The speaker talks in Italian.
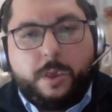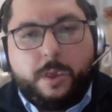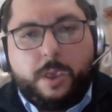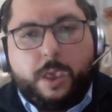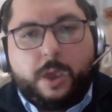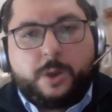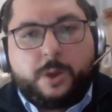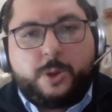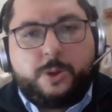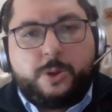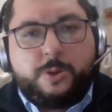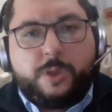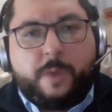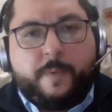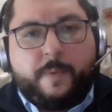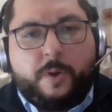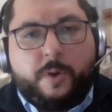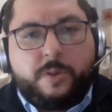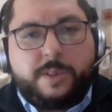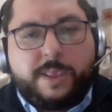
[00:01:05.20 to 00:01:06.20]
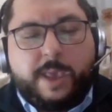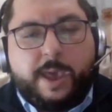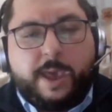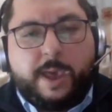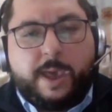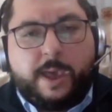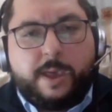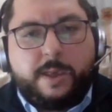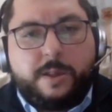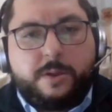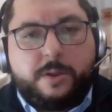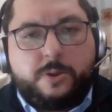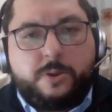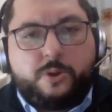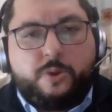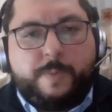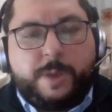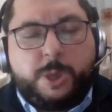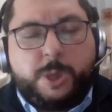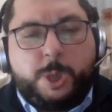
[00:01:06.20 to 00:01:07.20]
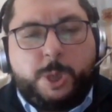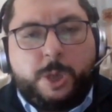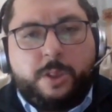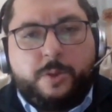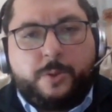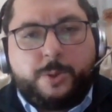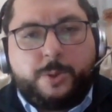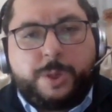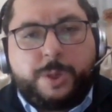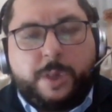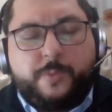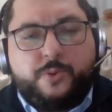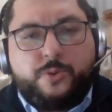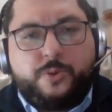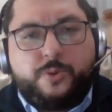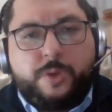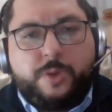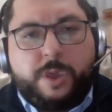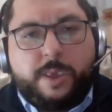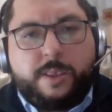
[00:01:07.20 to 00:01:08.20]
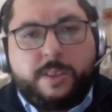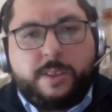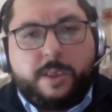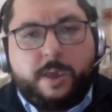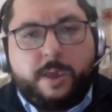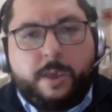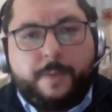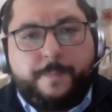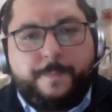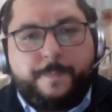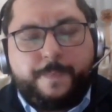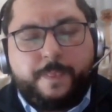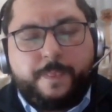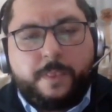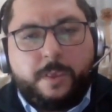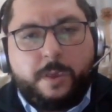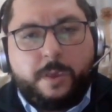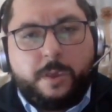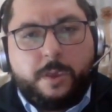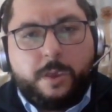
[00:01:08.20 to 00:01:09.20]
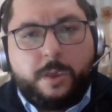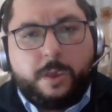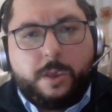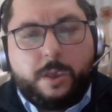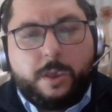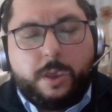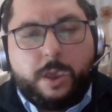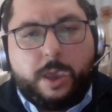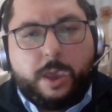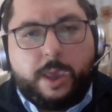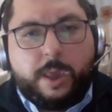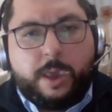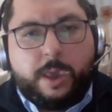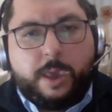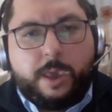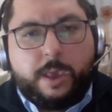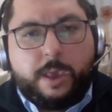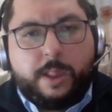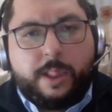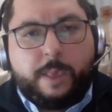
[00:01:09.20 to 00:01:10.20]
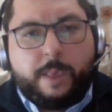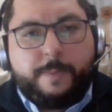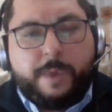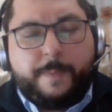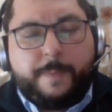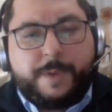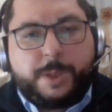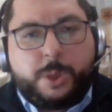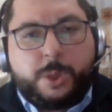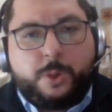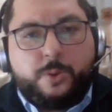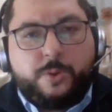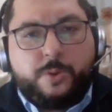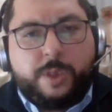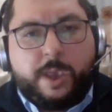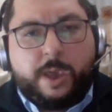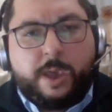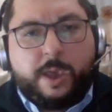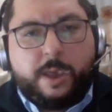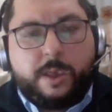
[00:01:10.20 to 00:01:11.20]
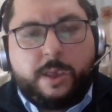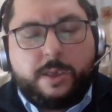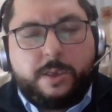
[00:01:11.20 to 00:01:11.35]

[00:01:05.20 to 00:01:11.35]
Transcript: Ancora una volta romagellorossa.it e la mia persona